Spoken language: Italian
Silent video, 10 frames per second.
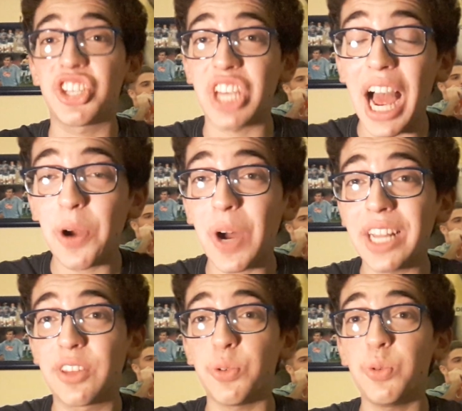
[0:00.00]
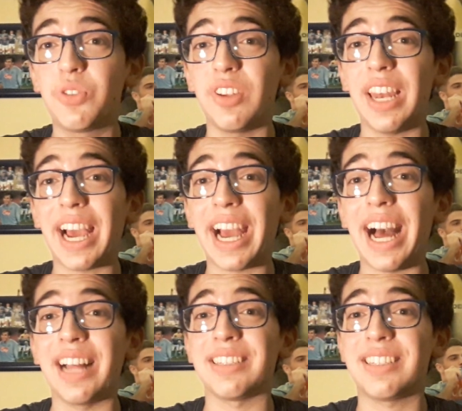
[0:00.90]
Ciao a tutti
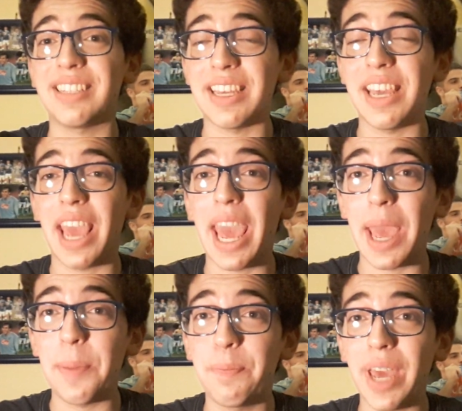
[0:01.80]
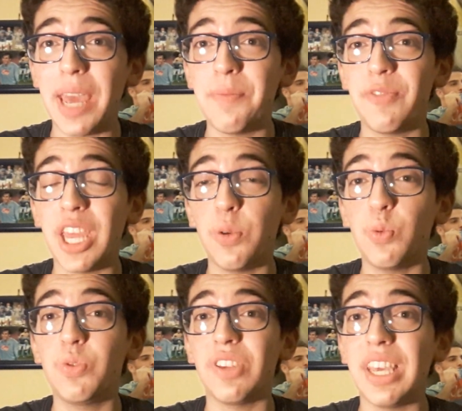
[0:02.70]
ragazzi e
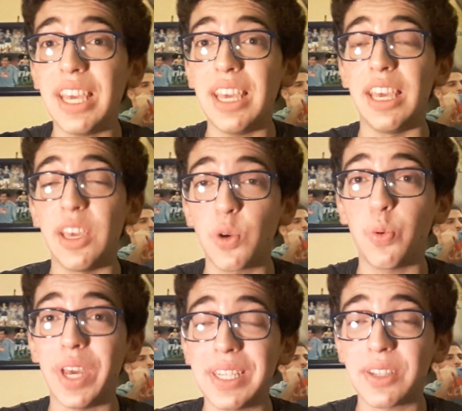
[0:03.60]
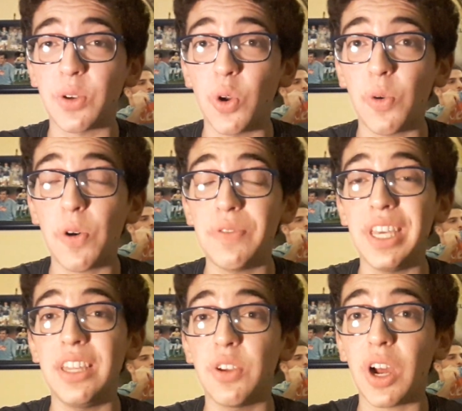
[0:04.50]
benvenuti in questo nuovo
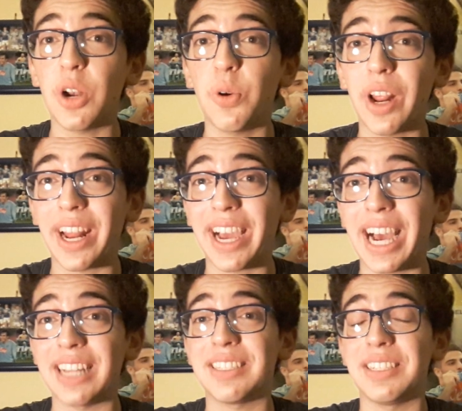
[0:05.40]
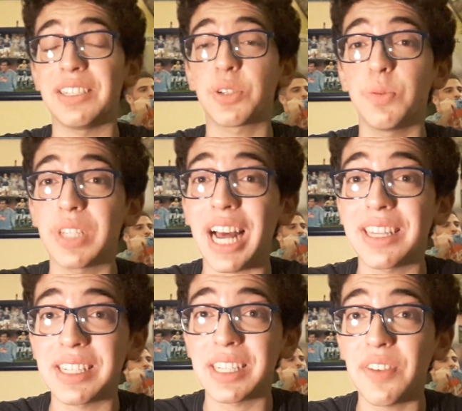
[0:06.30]
video Allora ragazzi
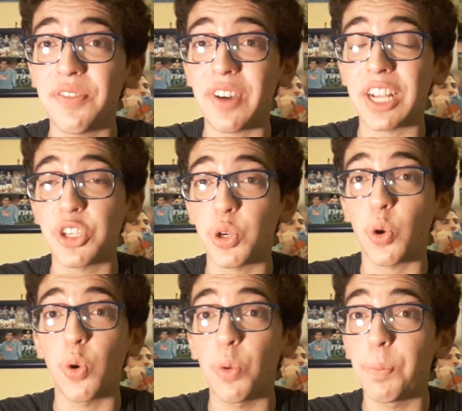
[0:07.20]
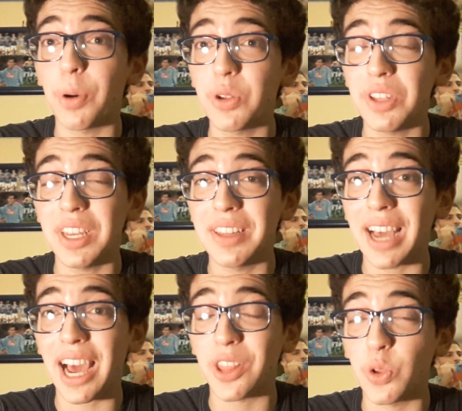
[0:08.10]
scusate se faccio con un po' di
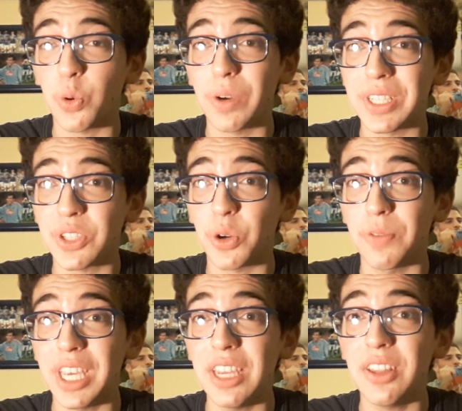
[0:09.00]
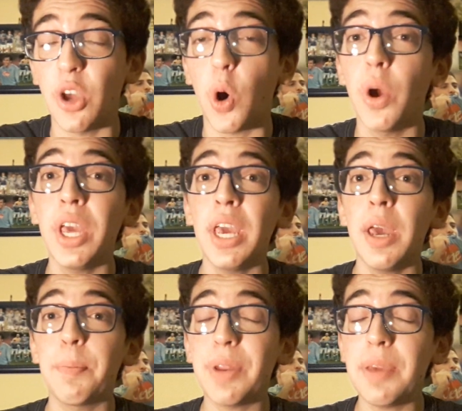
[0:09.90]
ritardo questo video
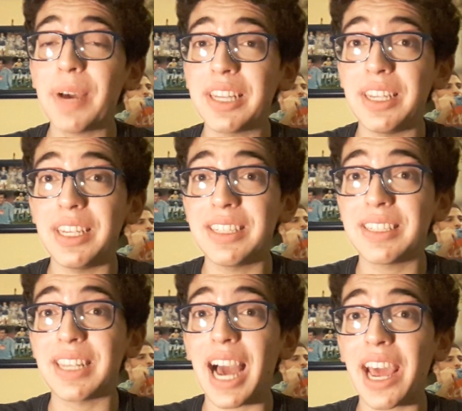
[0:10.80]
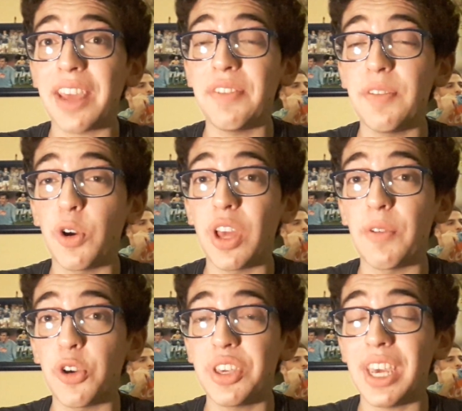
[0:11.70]
Prima di iniziare vi
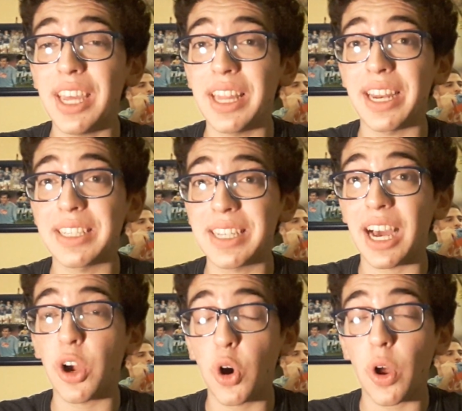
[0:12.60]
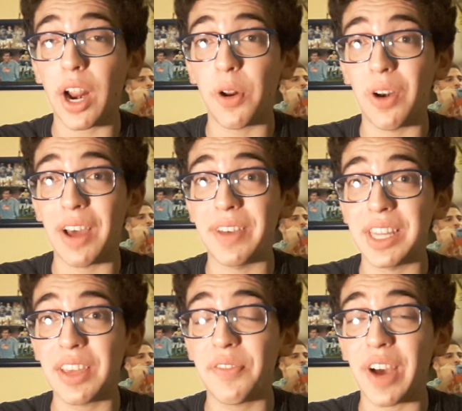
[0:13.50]
volevo chiedere se ancora non
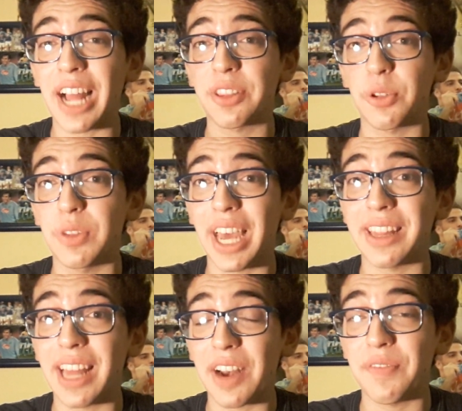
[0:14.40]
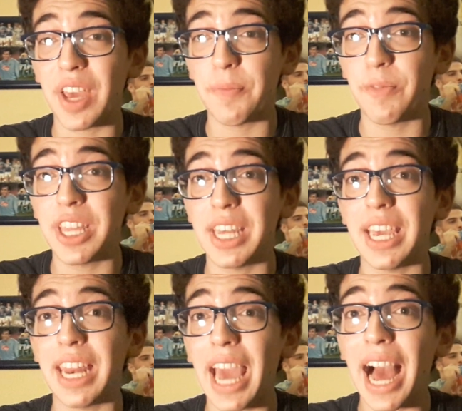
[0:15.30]
l'avete fatto di andarvi a
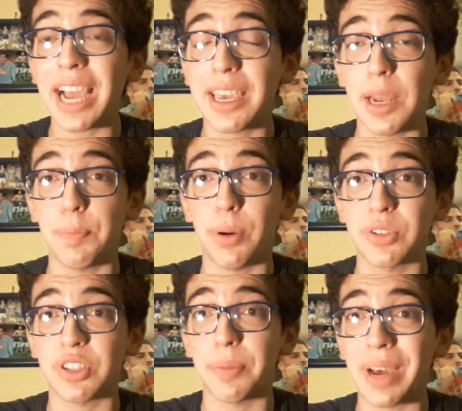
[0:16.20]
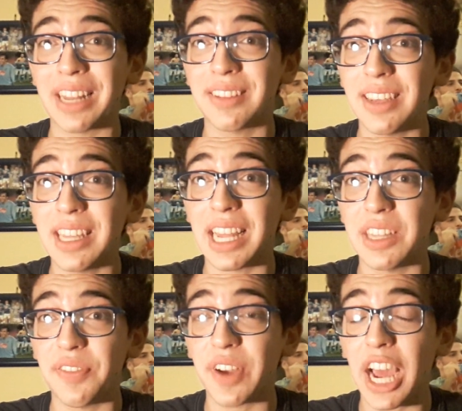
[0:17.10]
vedere anche il post partita
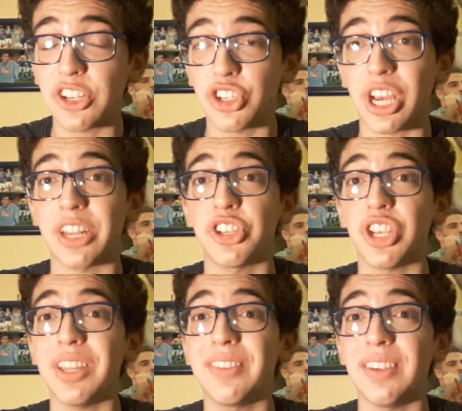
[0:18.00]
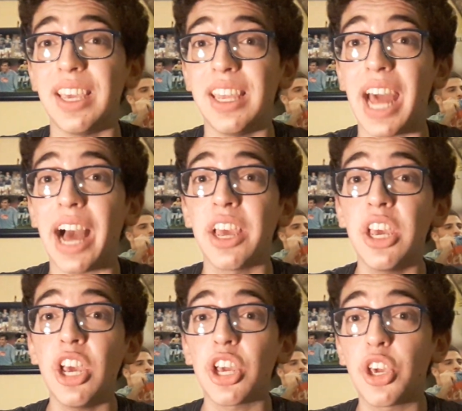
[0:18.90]
di Francia-Argentina
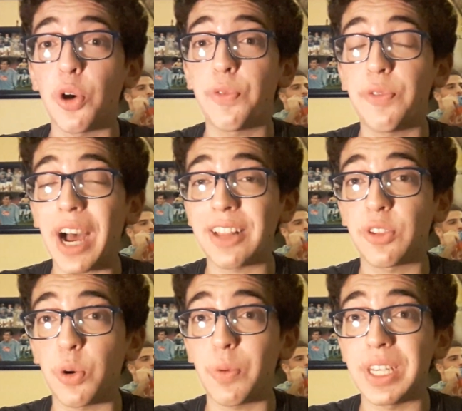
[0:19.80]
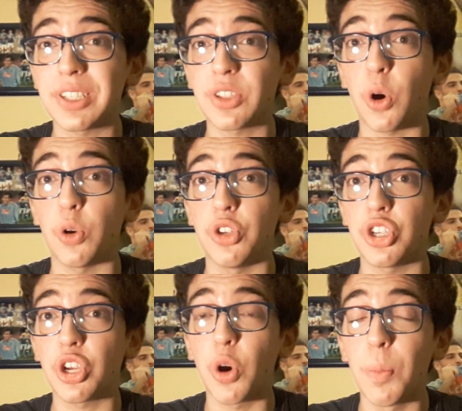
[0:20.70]
che ho fatto
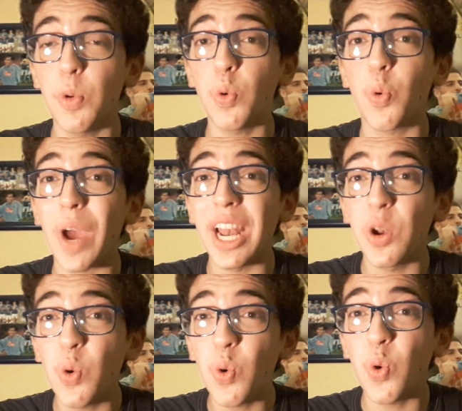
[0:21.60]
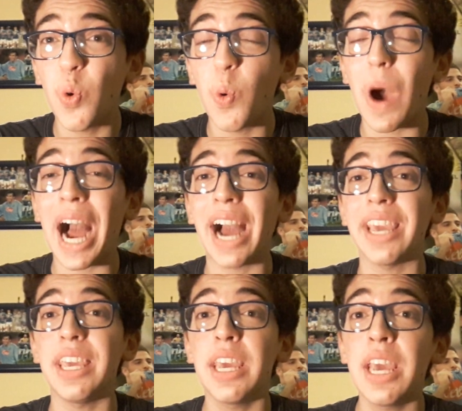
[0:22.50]
quest'oggi. Comunque
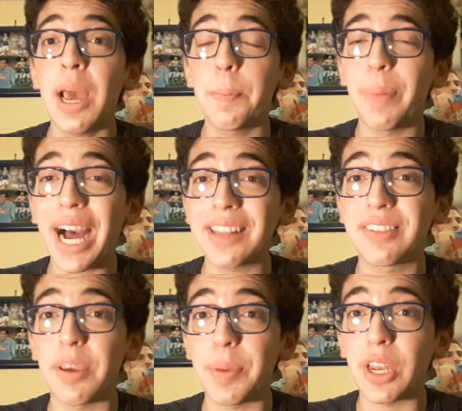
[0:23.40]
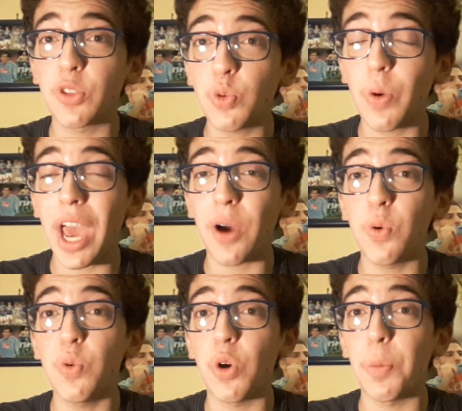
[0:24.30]
l'Uruguay batte per 2 a
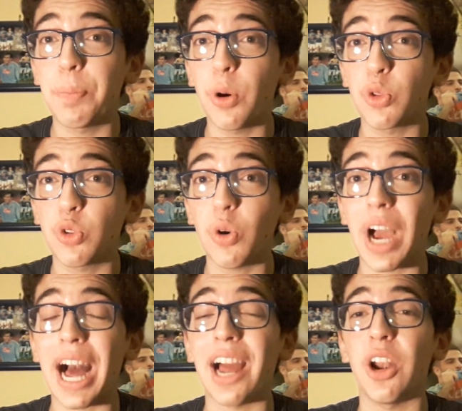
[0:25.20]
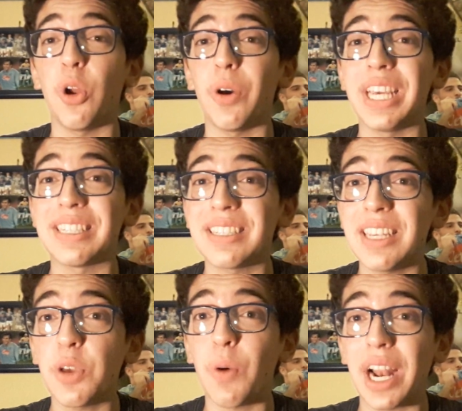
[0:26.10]
1 il Portogallo e
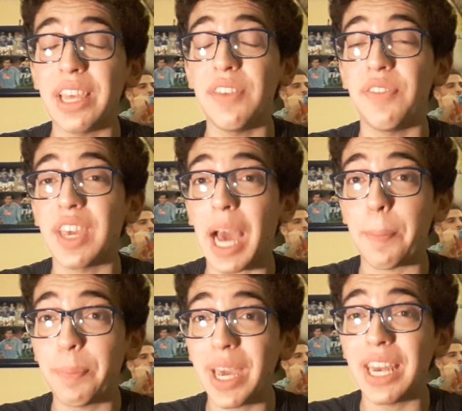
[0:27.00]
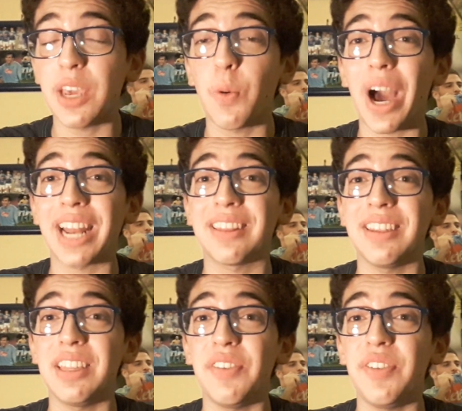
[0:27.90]
si qualifica per i
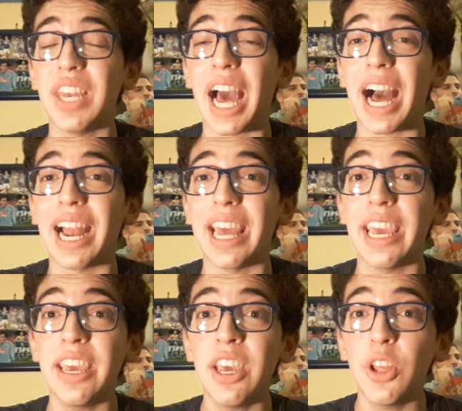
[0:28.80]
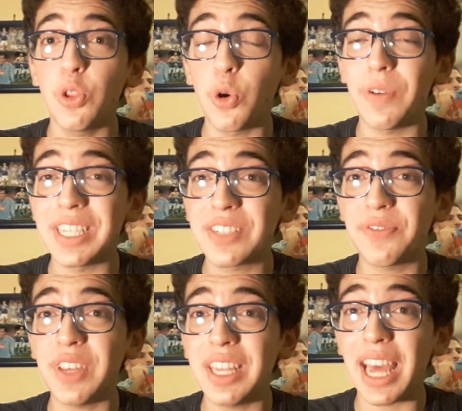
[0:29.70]
quarti di finale dove
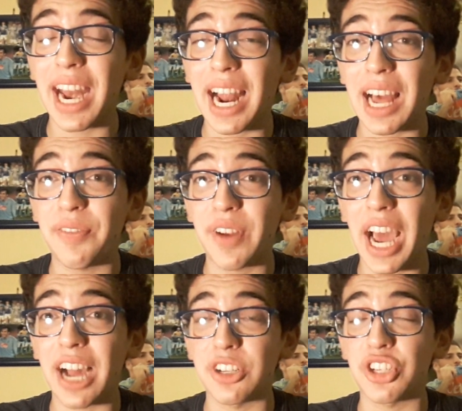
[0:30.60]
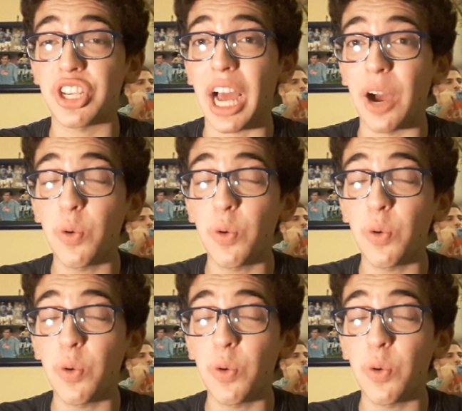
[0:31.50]
sfiderà la Francia.